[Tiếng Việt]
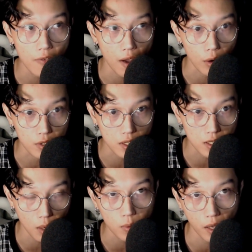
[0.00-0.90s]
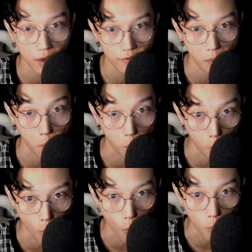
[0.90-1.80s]
vào trong căn
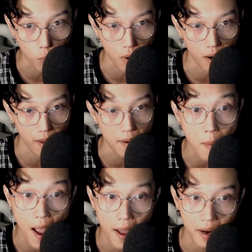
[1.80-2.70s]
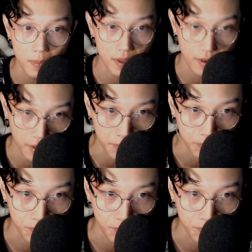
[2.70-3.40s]
phòng 103 để mà chơi.